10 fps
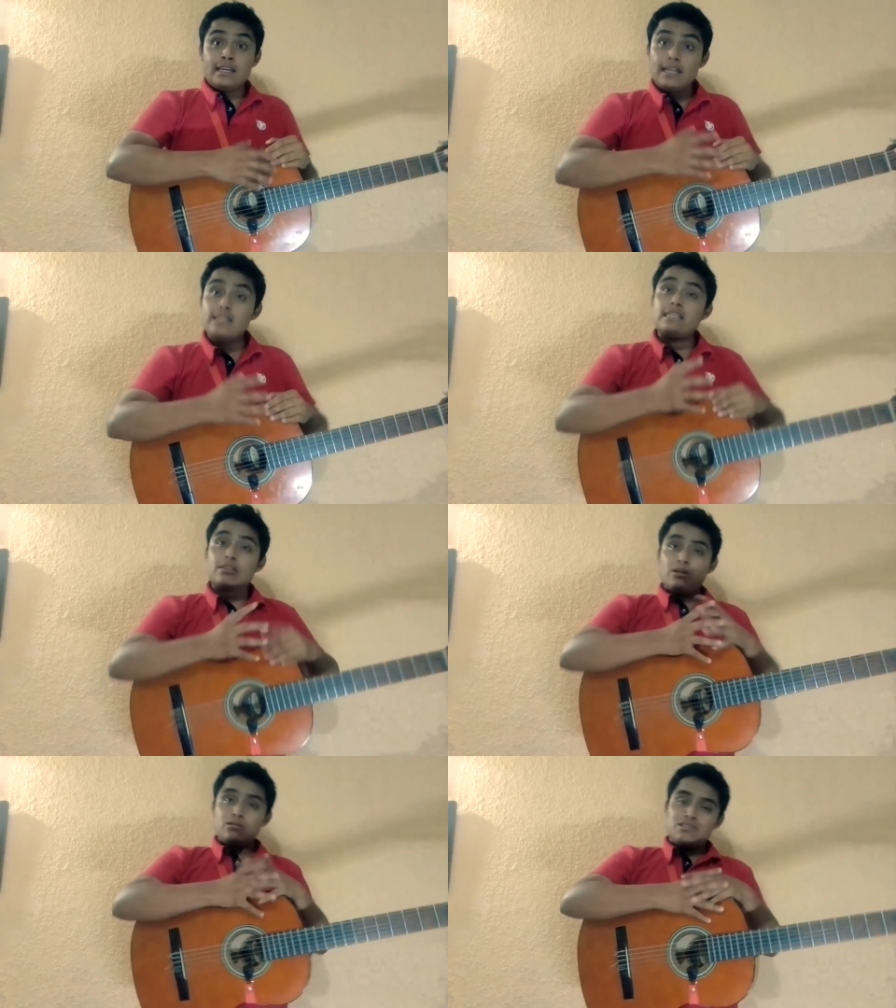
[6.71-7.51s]
Gracias a
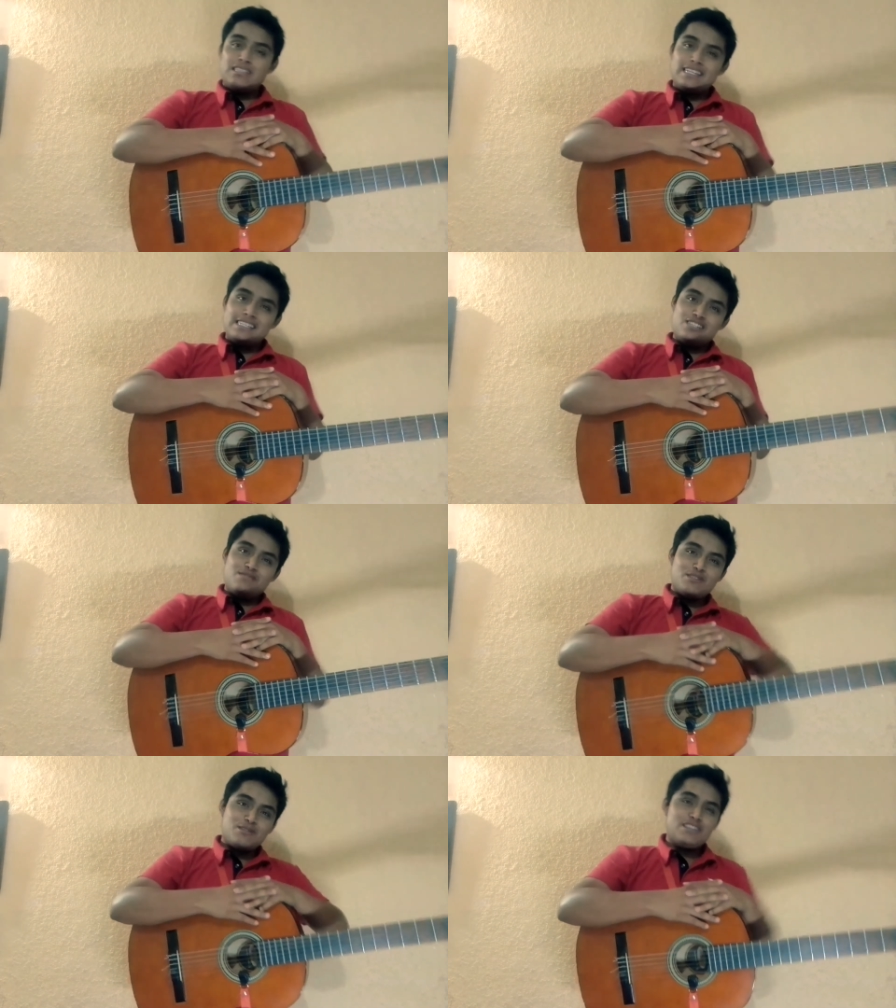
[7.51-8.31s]
todos ustedes ya
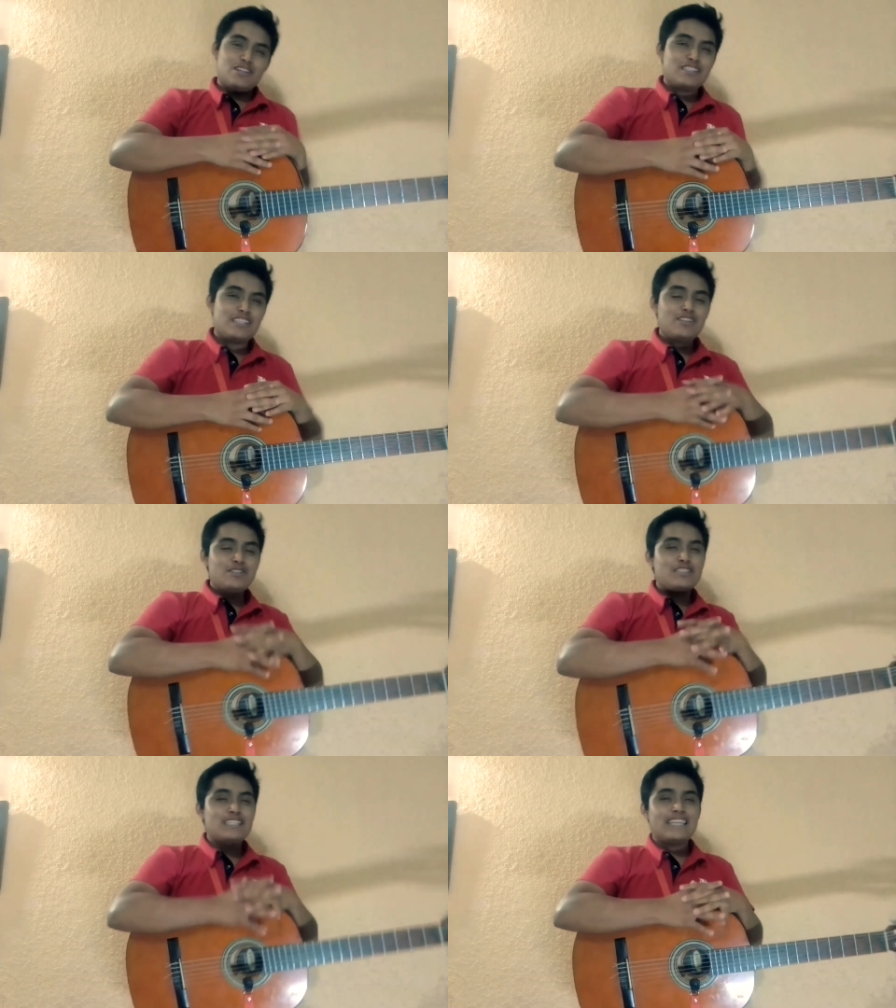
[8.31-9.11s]
somos
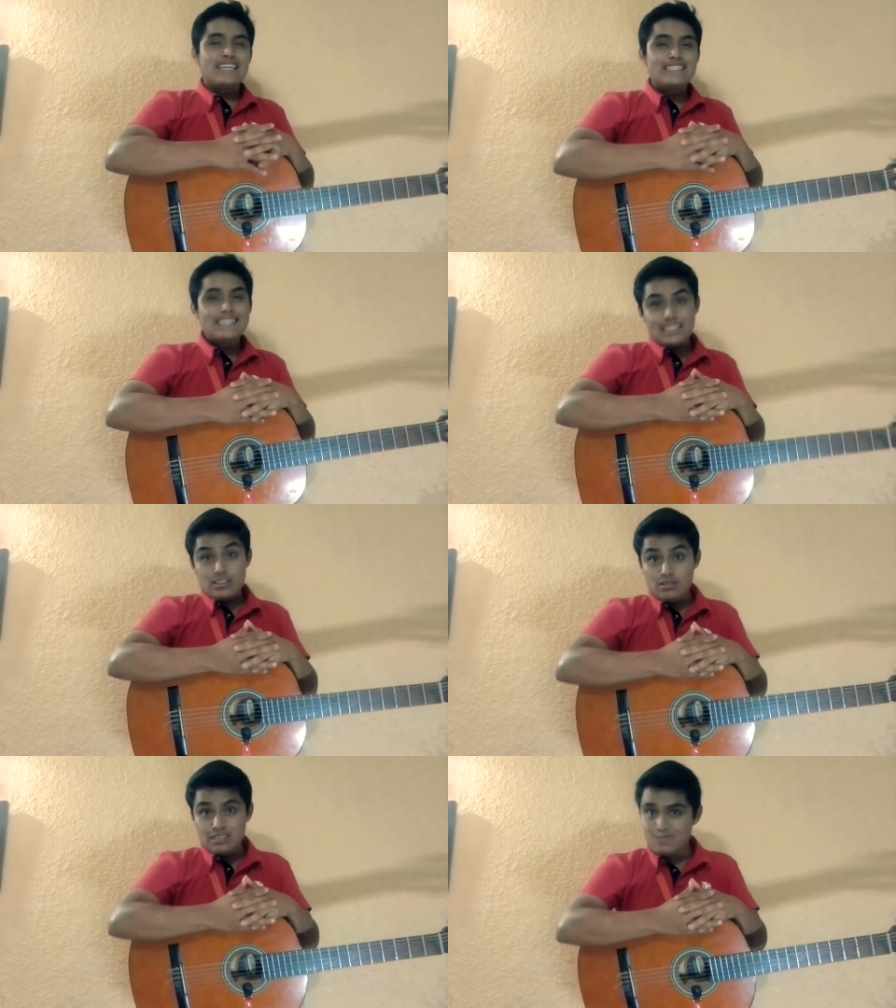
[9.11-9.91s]
487
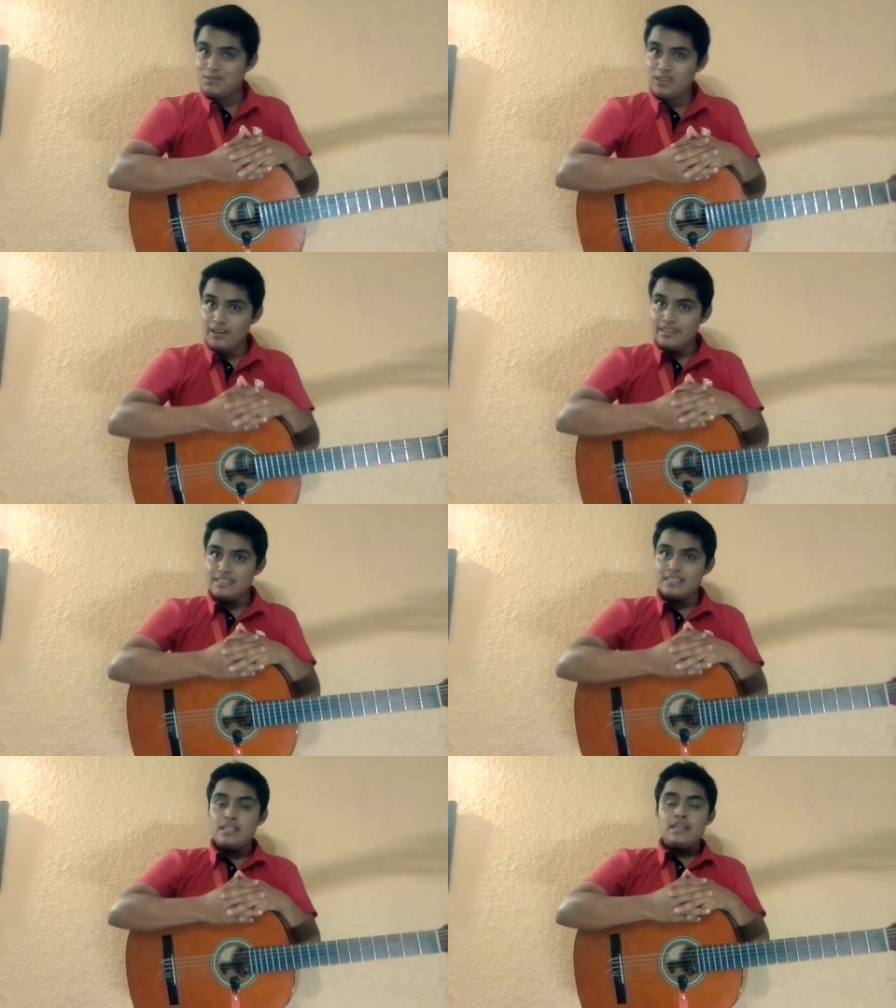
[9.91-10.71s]

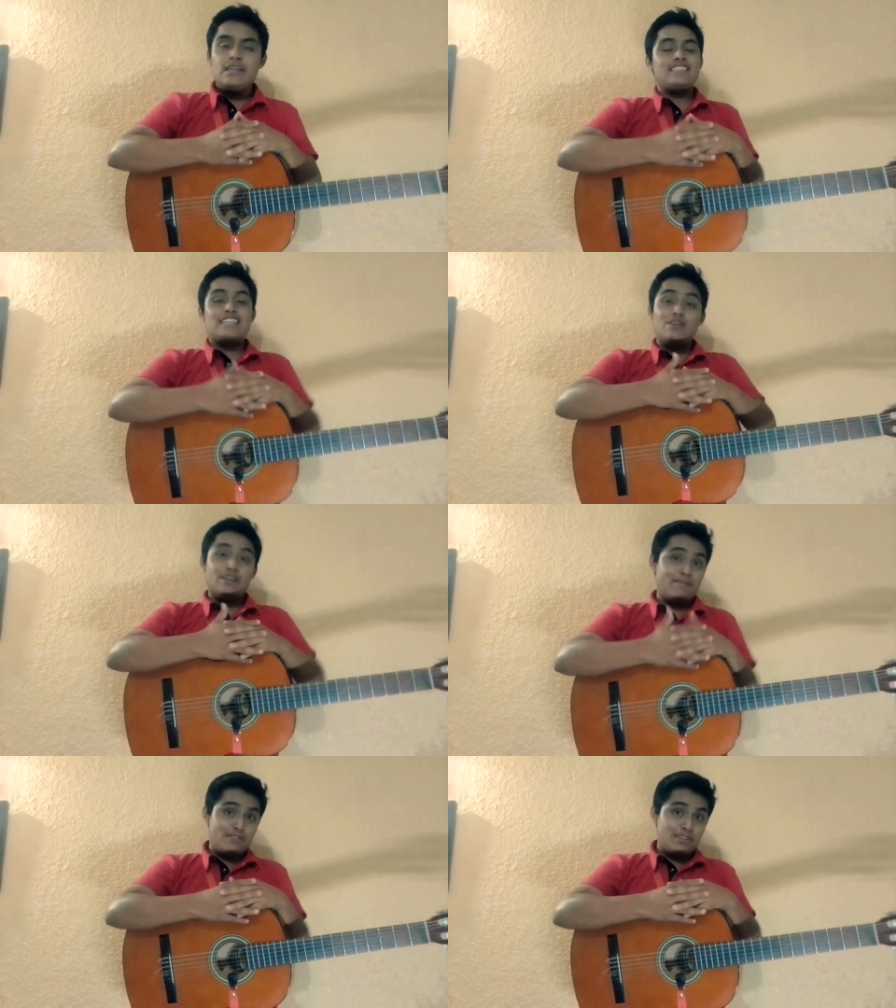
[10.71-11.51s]
suscriptores. Es algo
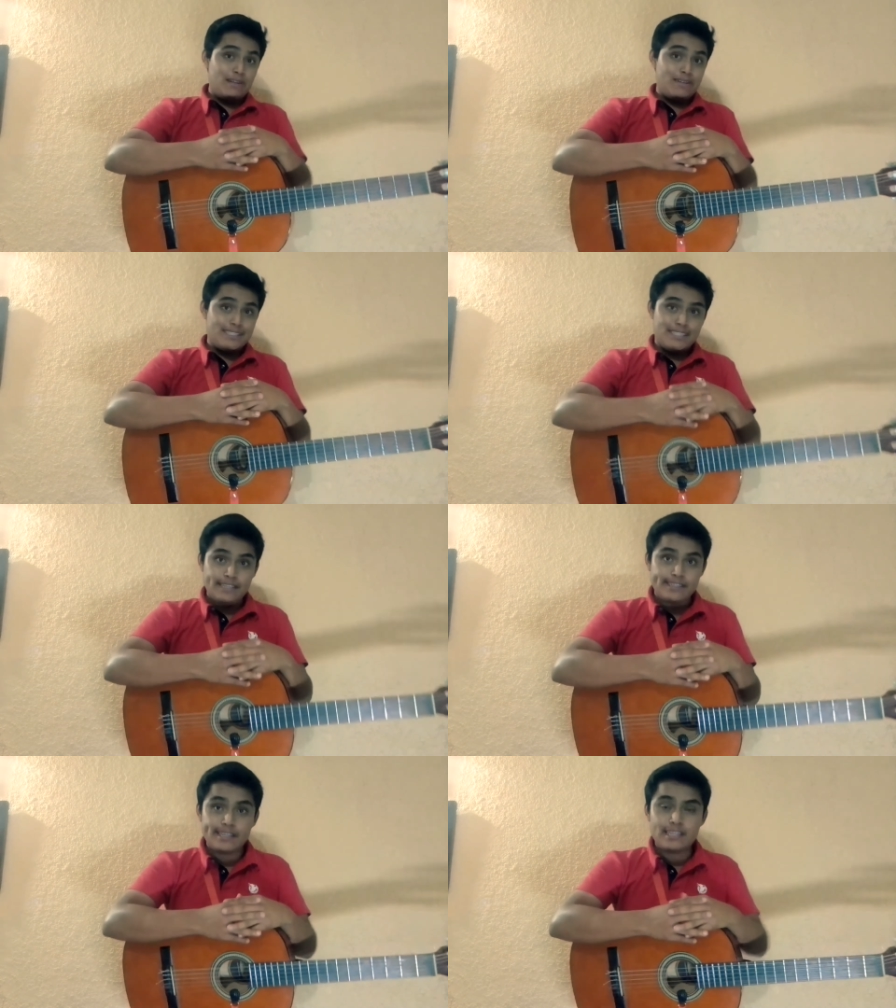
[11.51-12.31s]
que me emociona
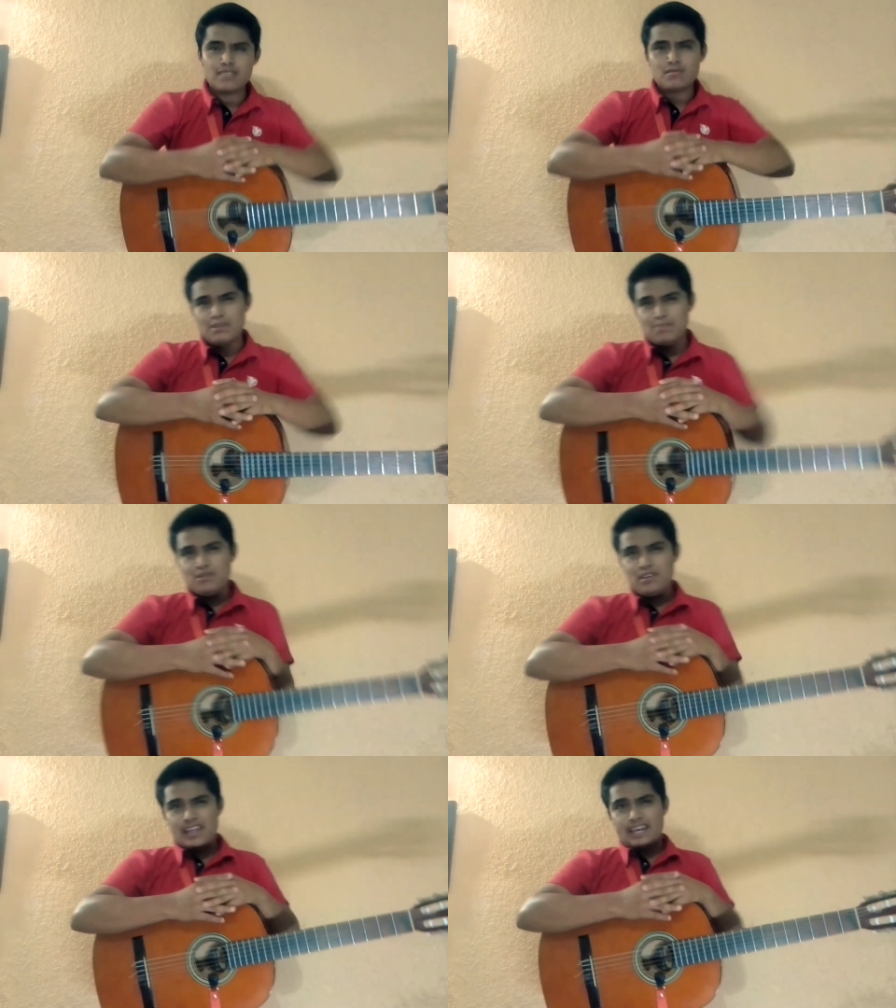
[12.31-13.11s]
bastante y estamos a
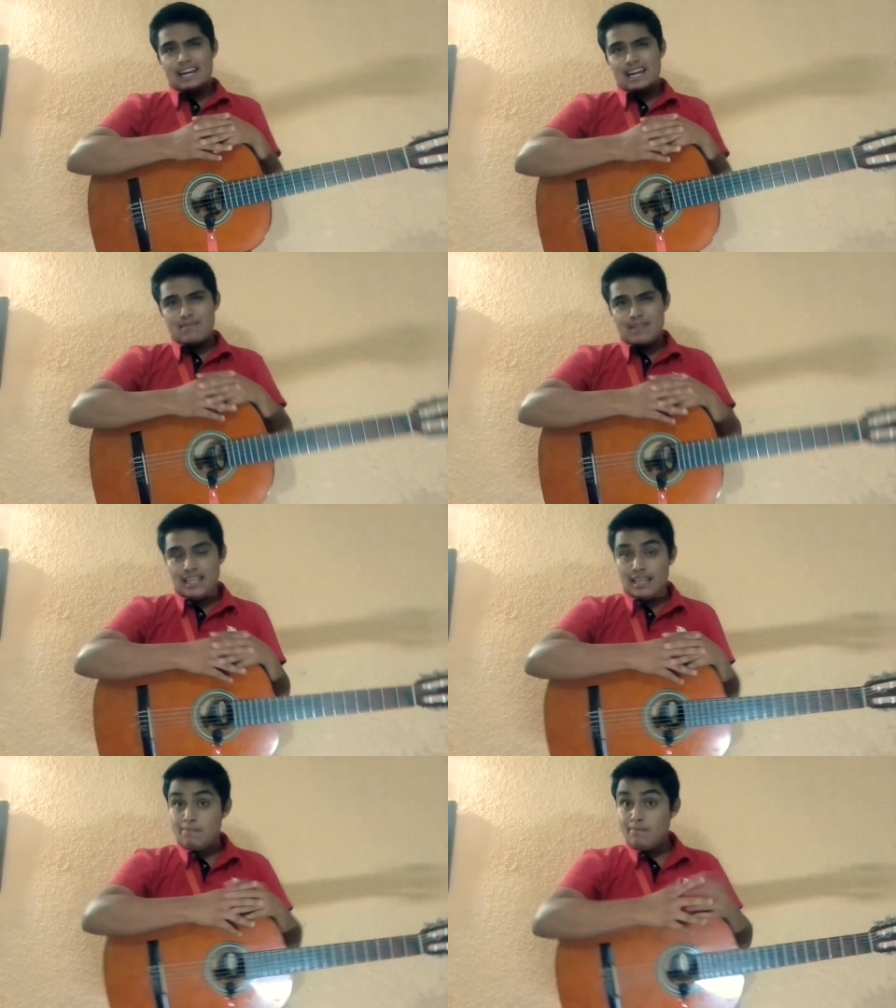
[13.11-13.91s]
punto de llegar a la
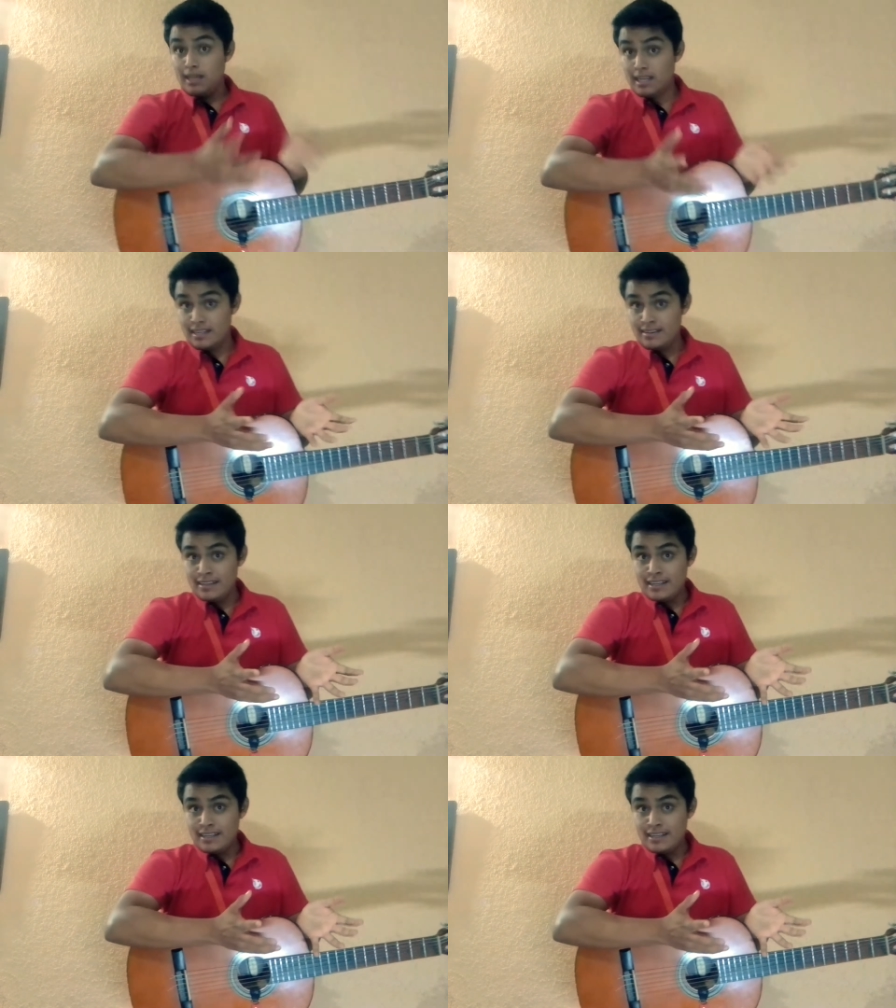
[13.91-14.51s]
meta de 1000.